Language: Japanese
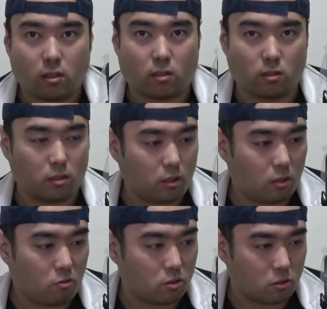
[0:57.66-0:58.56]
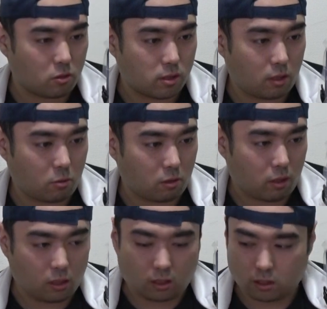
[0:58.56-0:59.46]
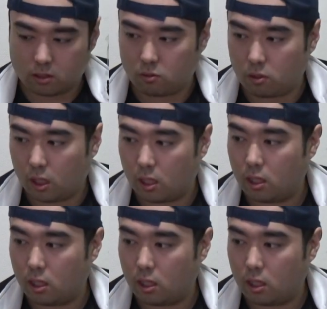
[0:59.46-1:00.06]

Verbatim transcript: なんかね2個一緒のセットで売られてたんですよね